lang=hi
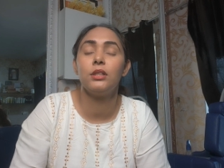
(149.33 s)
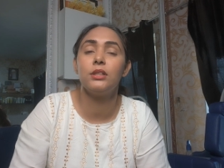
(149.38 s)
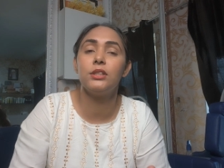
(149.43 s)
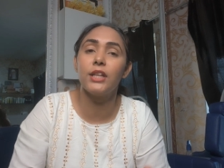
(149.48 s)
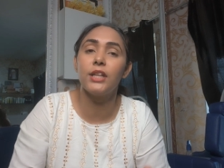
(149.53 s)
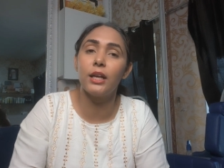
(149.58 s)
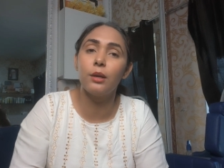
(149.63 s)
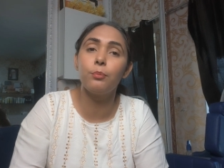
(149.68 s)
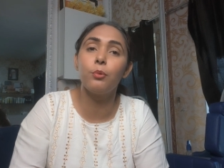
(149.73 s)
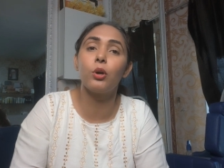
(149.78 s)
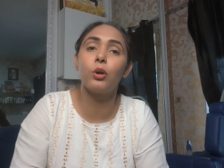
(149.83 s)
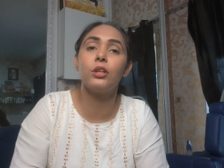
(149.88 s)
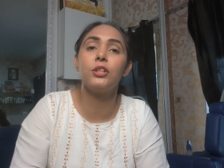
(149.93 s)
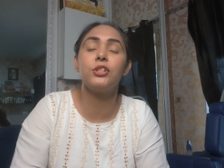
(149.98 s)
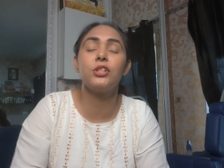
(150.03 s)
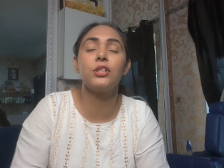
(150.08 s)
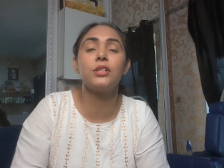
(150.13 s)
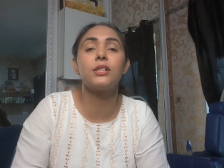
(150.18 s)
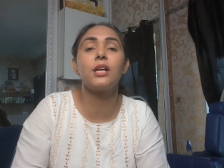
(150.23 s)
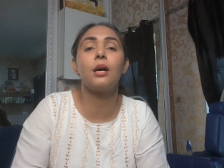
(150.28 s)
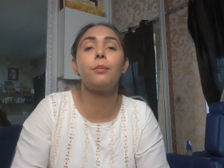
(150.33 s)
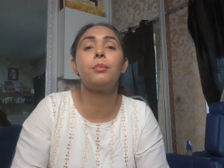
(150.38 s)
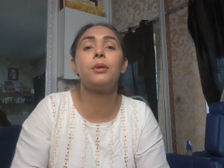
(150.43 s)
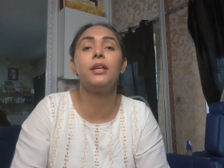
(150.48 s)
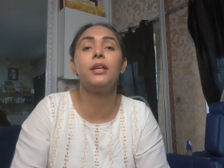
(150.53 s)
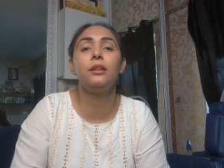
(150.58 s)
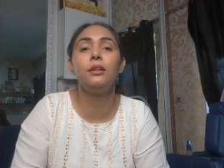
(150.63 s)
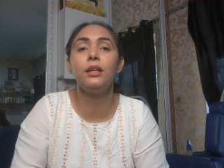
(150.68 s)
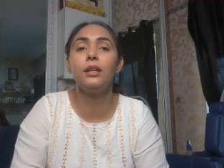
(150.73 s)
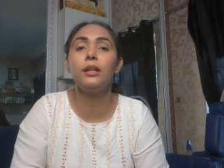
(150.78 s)
जेल पॉलिशेस आप
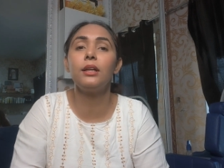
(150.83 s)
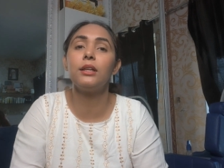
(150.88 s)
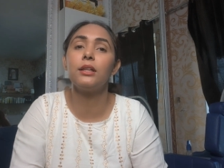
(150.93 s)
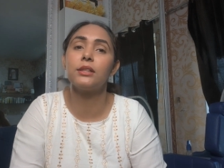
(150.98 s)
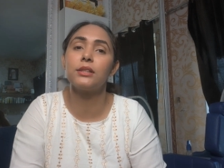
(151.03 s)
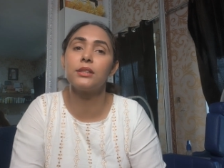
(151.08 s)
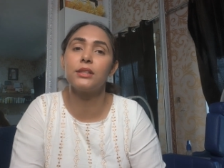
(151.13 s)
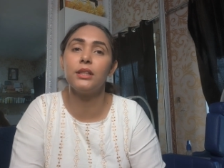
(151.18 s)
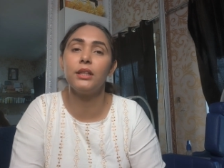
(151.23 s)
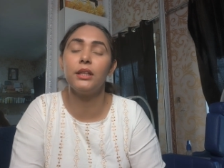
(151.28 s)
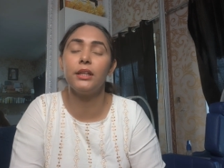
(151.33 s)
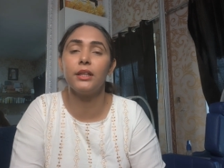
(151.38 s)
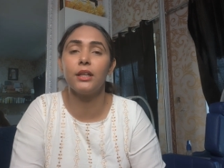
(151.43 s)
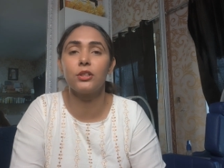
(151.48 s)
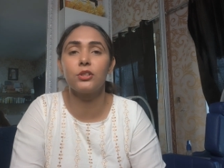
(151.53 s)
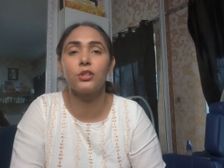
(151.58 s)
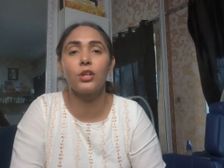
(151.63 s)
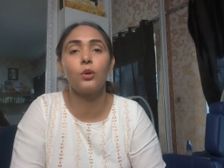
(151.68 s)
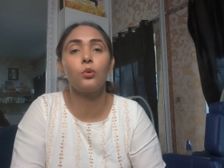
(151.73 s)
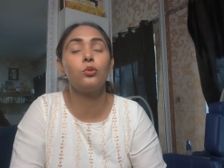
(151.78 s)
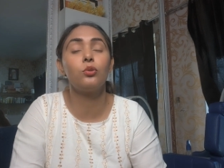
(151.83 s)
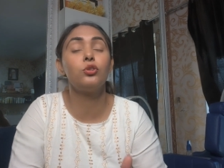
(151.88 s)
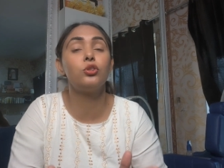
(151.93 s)
कितने कलर्स की लेना चाहो